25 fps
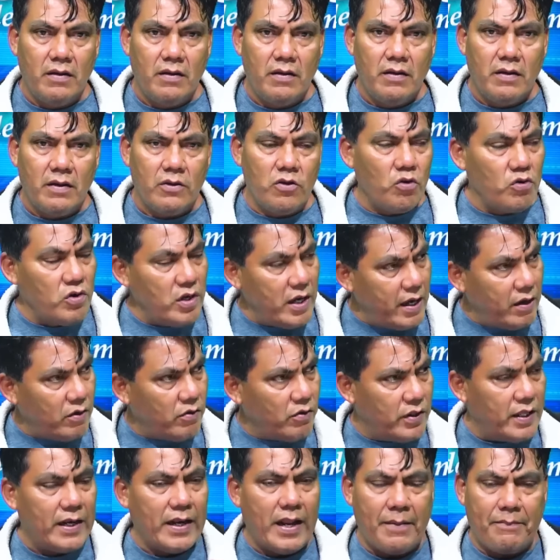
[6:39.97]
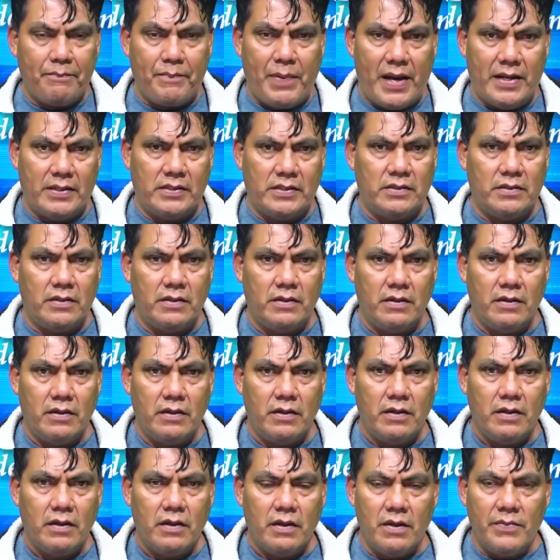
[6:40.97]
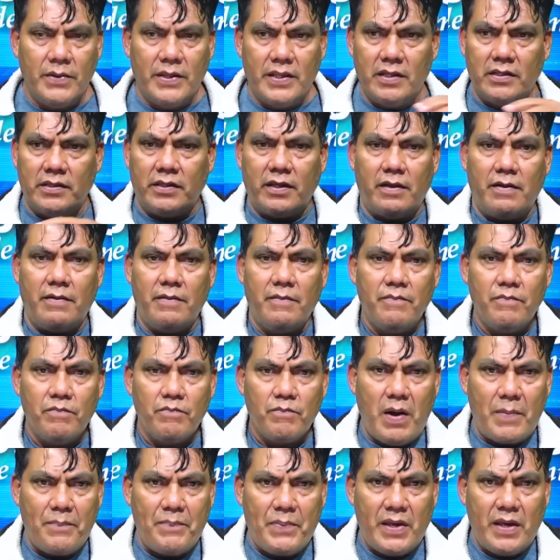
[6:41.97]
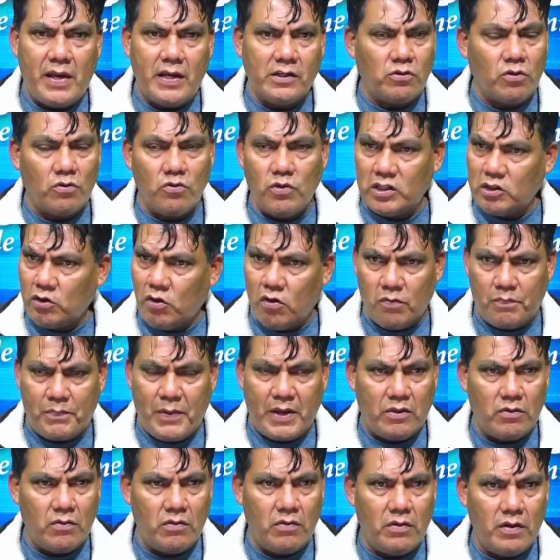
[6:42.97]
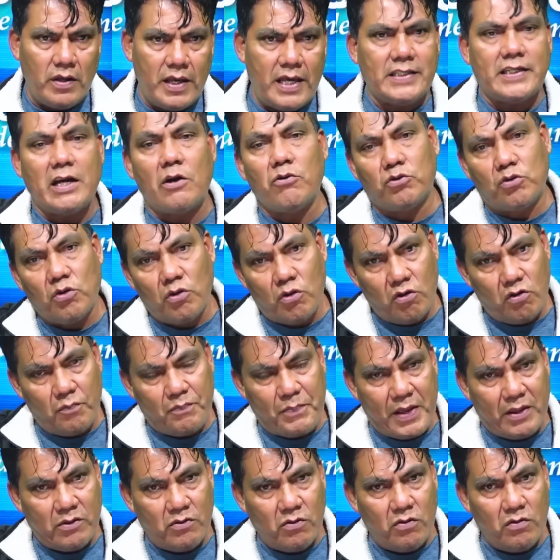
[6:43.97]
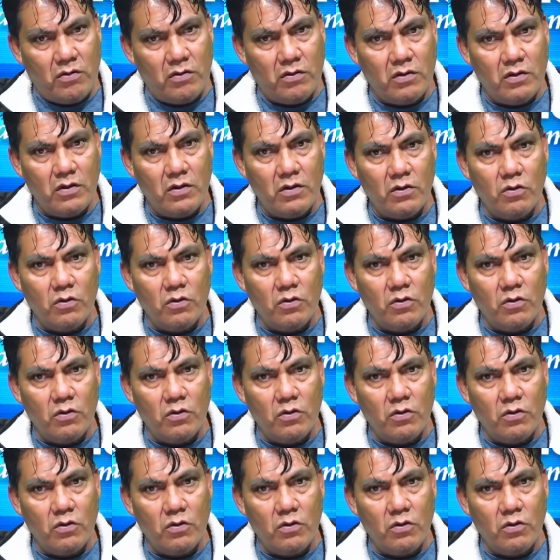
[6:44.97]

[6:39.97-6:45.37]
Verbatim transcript: Yo llego de La Paz y me dice, papi, esto no es golpe, ¿no? Es autogolpe, ¿no?